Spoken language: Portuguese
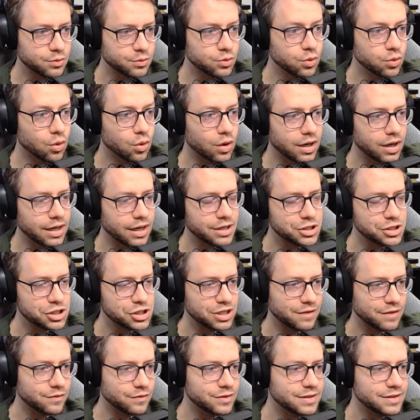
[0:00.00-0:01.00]
do Gohan, a
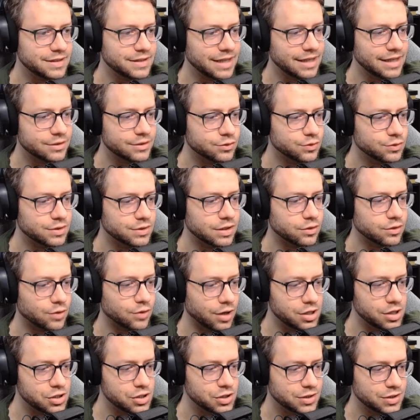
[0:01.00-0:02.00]
gente teve os EZAs dos
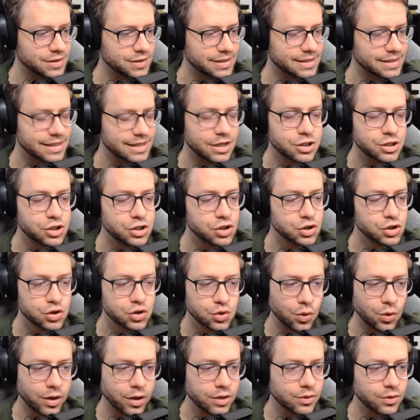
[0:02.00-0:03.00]
androids 17 e
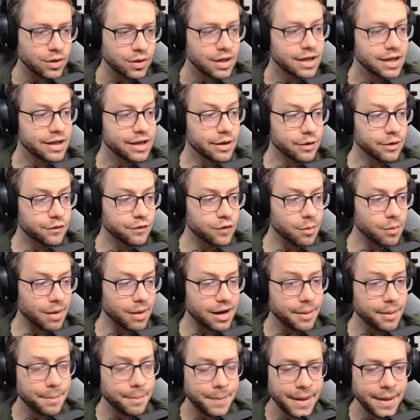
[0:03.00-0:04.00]
18. Foi
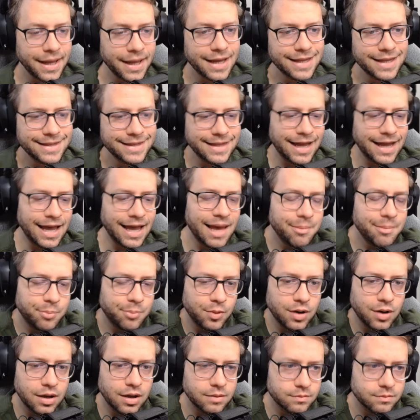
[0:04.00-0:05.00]
uma campanha, na
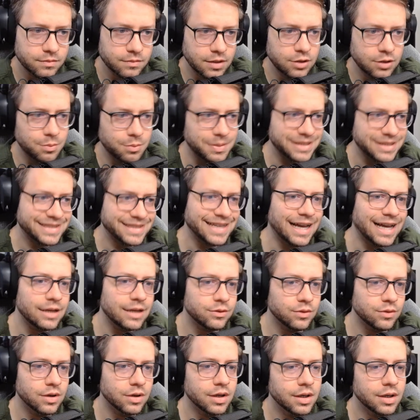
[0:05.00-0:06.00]
época, ano
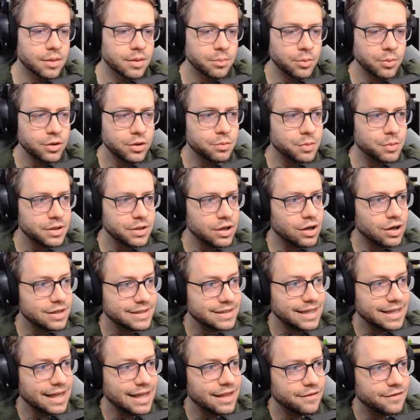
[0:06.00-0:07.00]
passado, muito
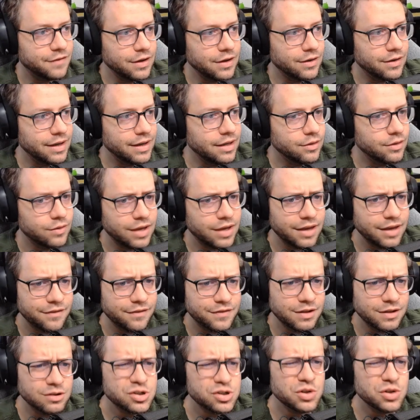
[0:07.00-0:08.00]
poderosa. E ela veio aí, o quê?
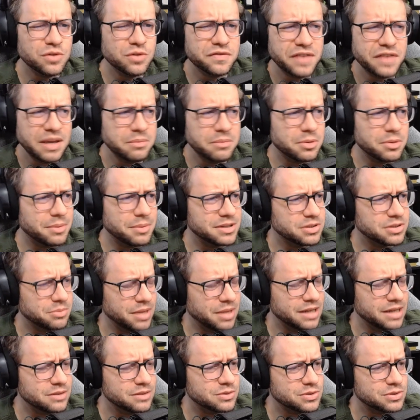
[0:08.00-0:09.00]
Final de novembro, mais ou
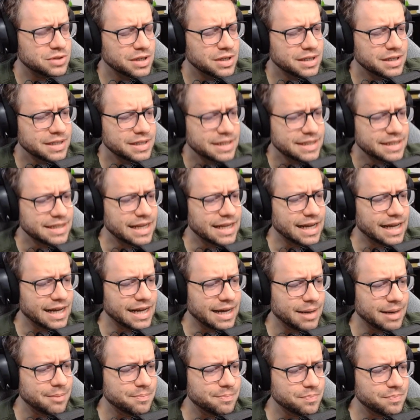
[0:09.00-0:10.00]
menos?
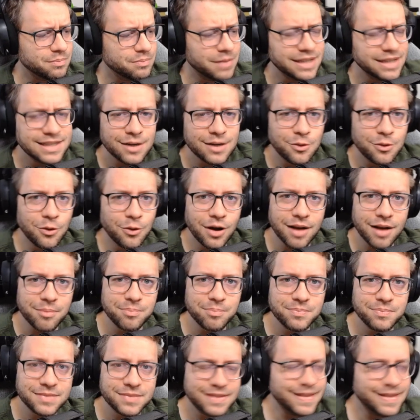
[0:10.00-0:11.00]
Uh, mas agora,
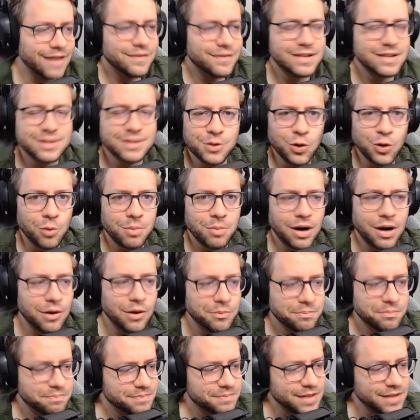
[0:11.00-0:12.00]
na versão
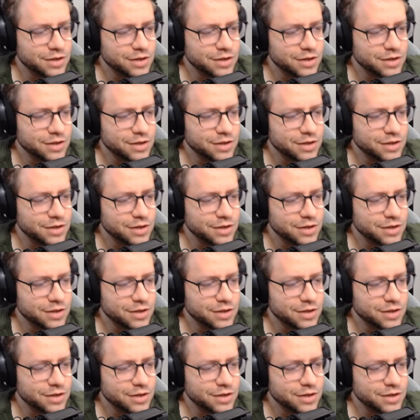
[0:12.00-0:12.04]
global, tá